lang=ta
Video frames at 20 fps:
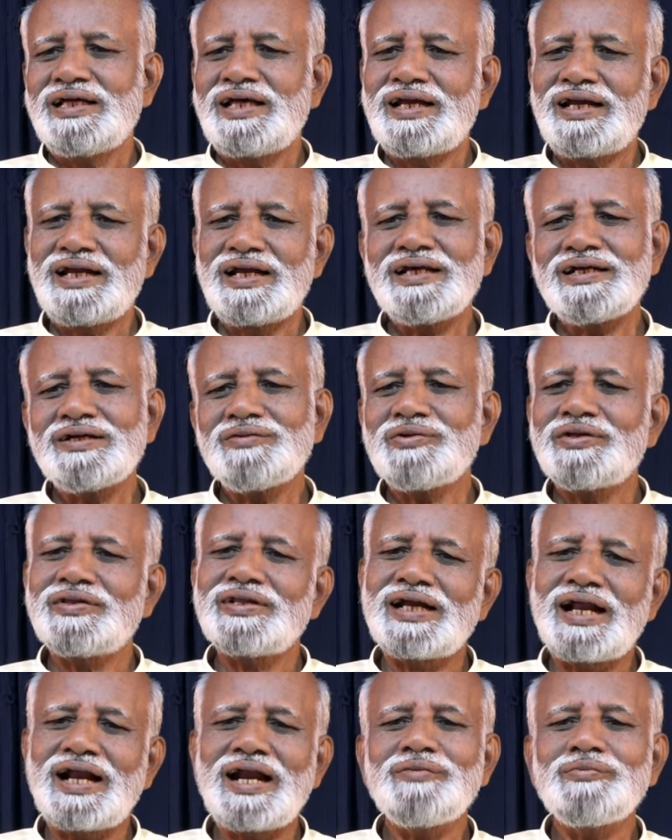அதனால் நம்ம
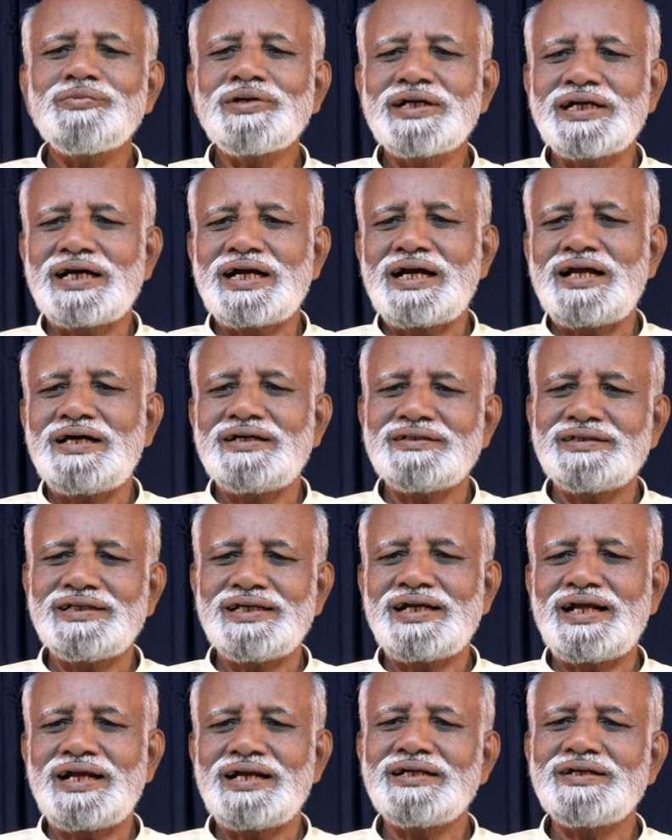அதை ரிலே பண்ணிக்கலாம்
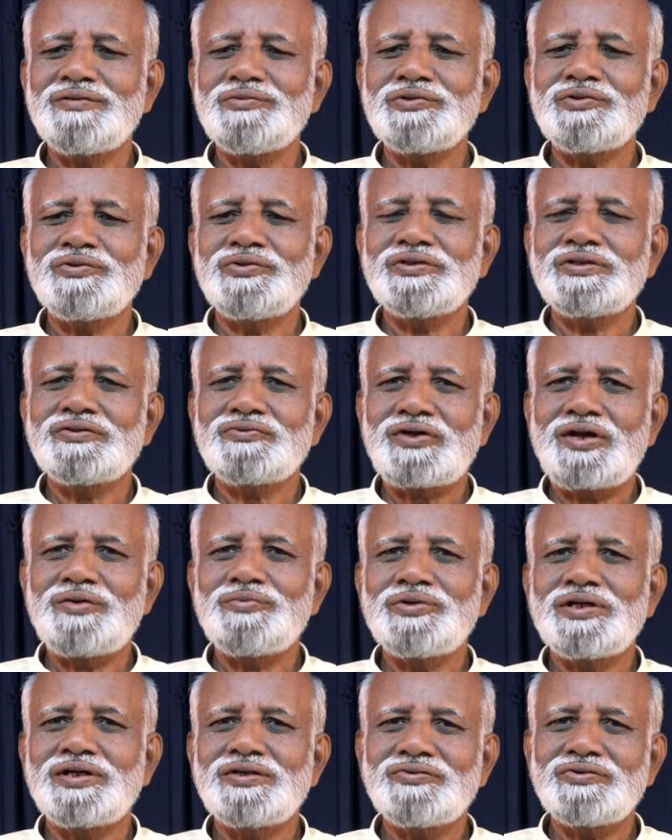அதனால் நமக்கு வந்து சொல்ல
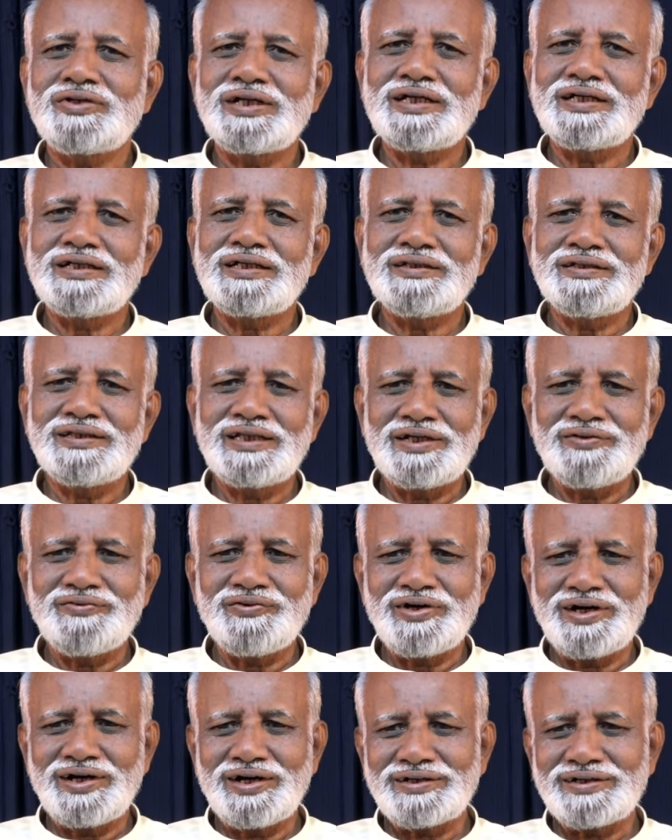போனோம்னா தெய்வ
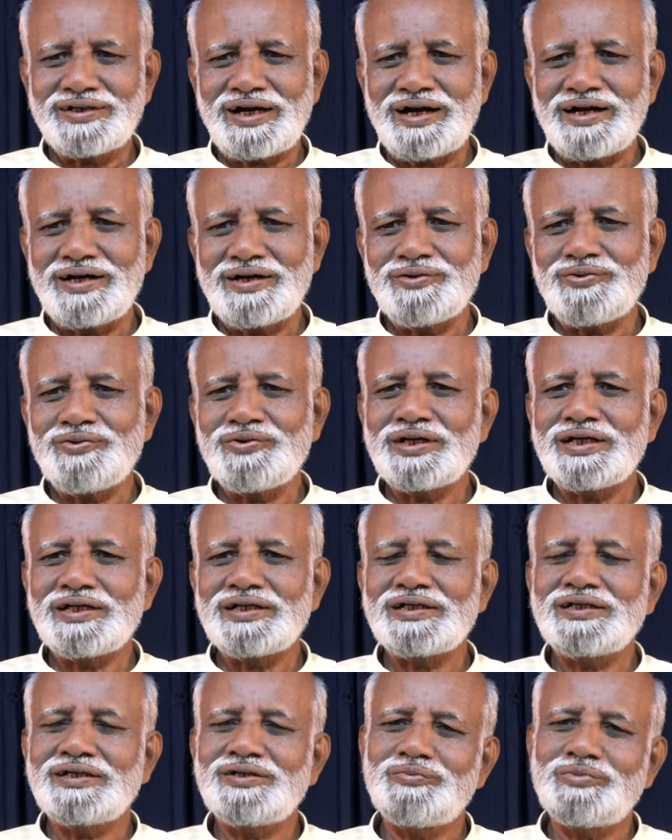ஆற்றல்கள் கூட
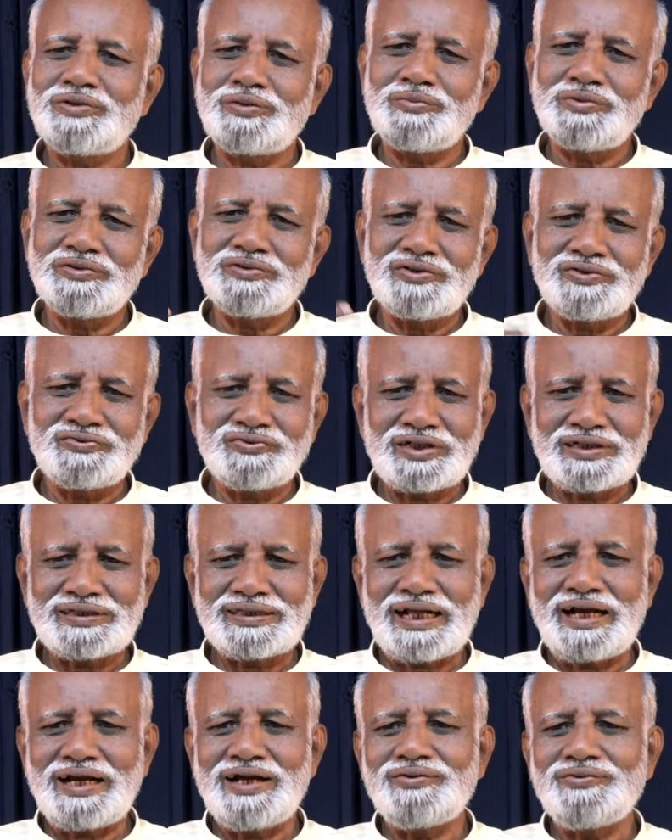இருக்குது பிரபஞ்ச
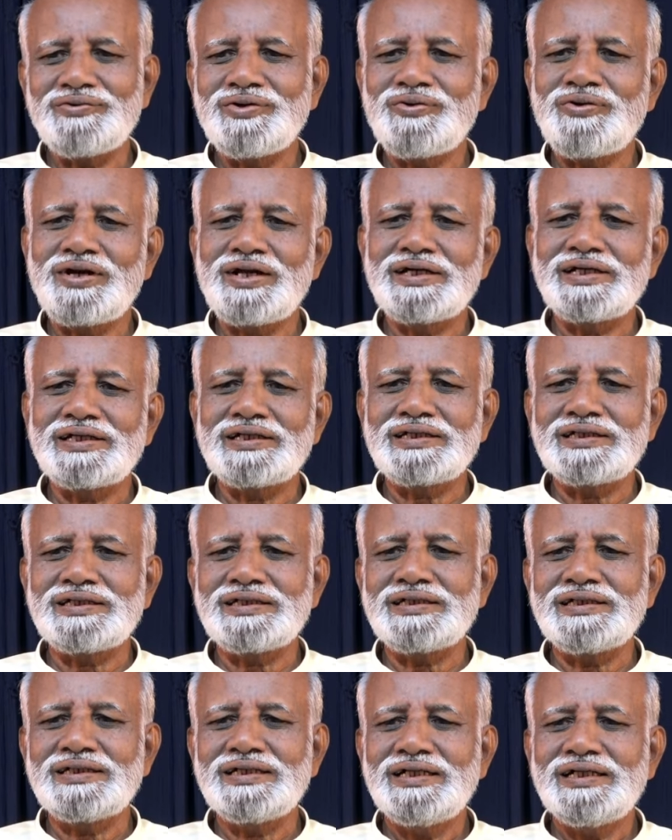சக்தியெல்லாம் கூட உள்ளே
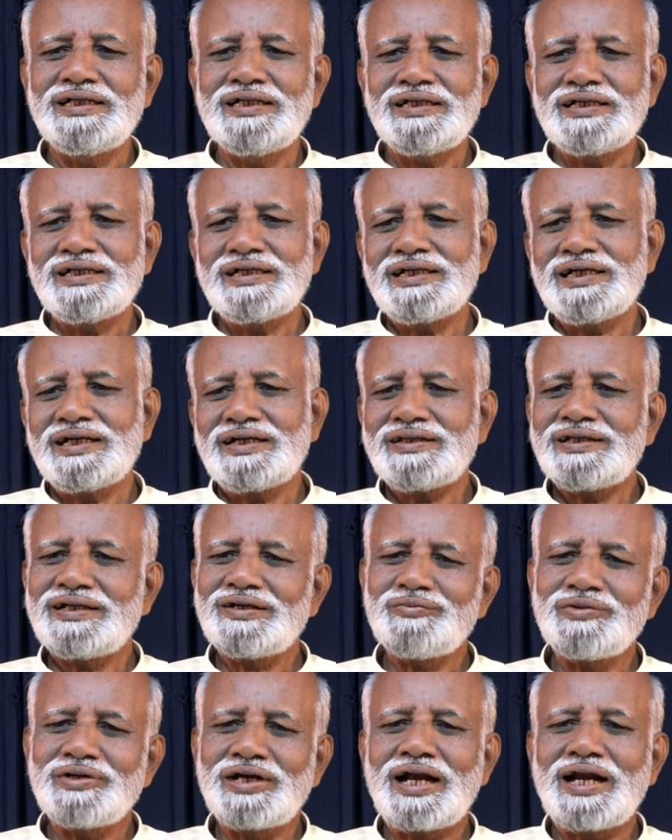இருக்குதுங்கிறத
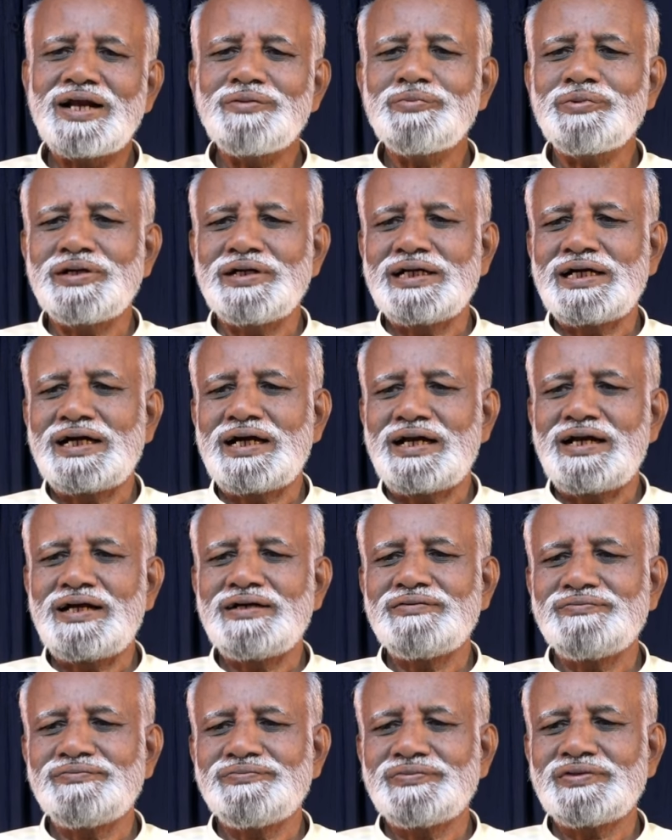நம்ம ரிலே
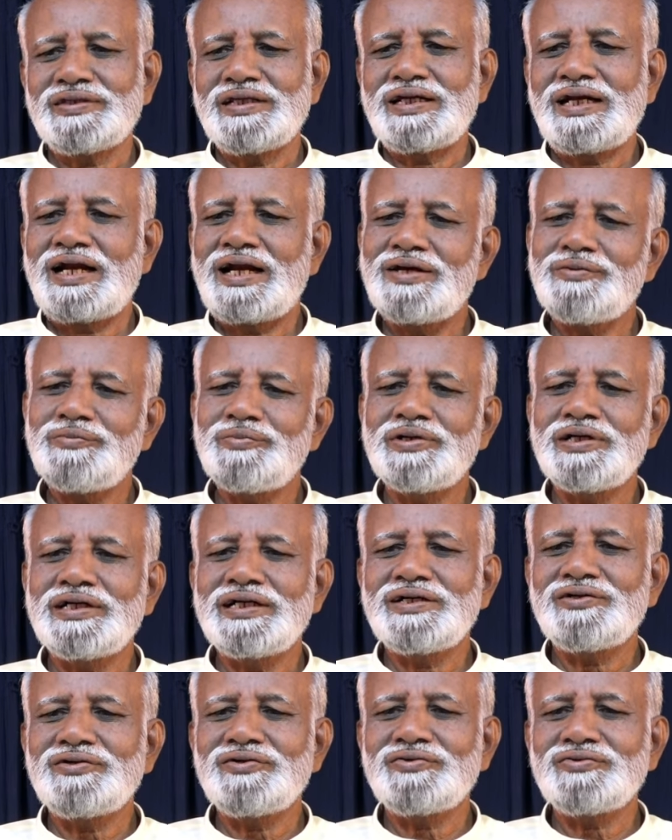பண்ணிக்கலாம் ரிலே
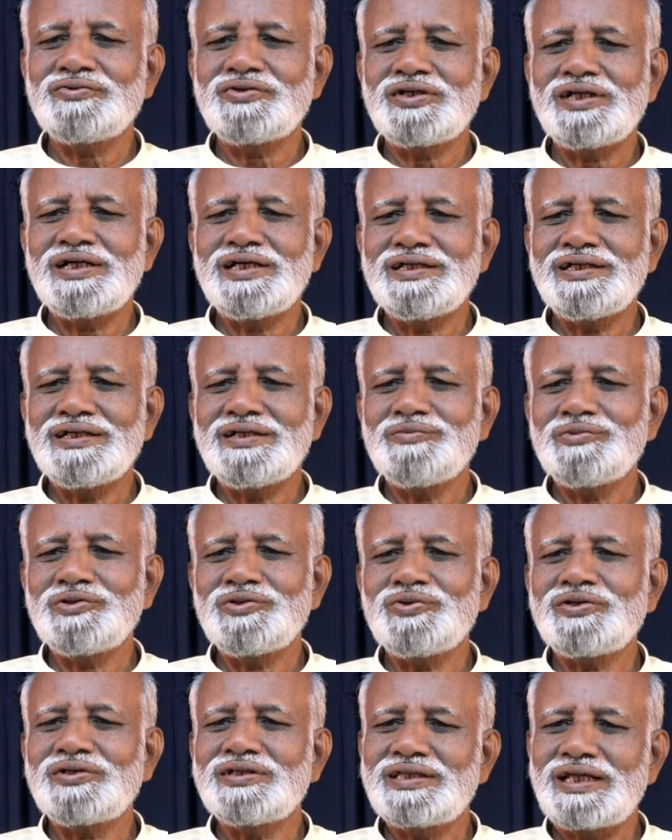பண்ணிக்கிட்டோம்னு சொன்னால்
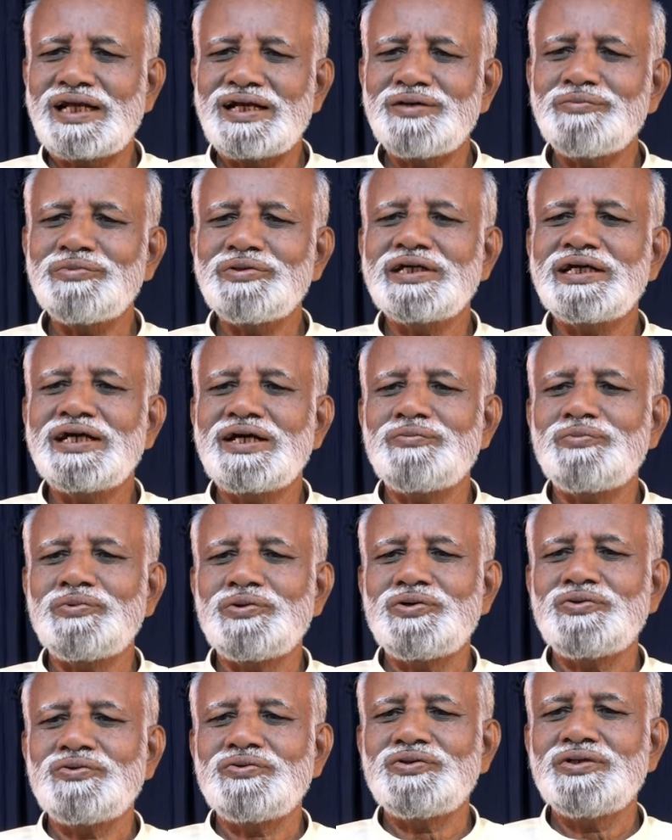நமக்கு ஒரு தன்னம்பிக்கை
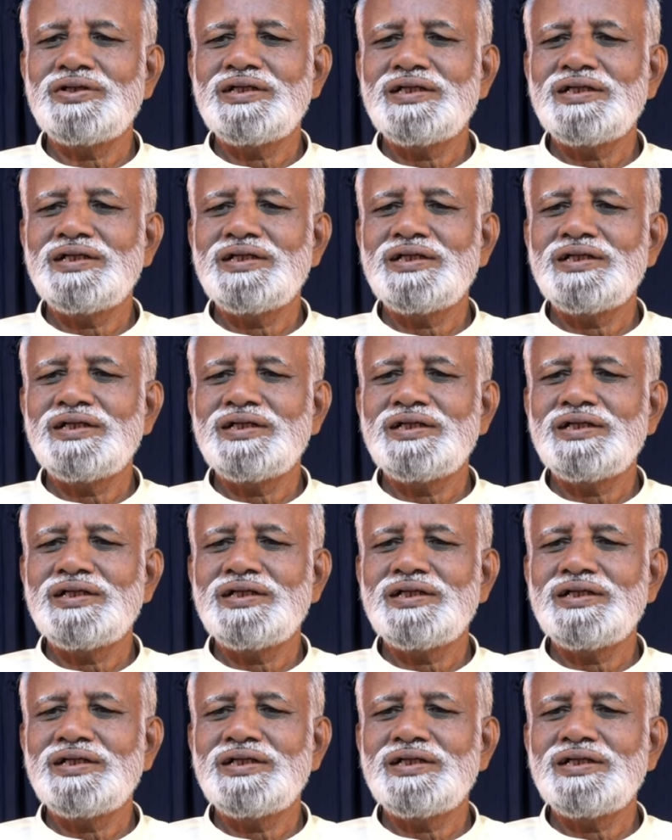ஏற்படும்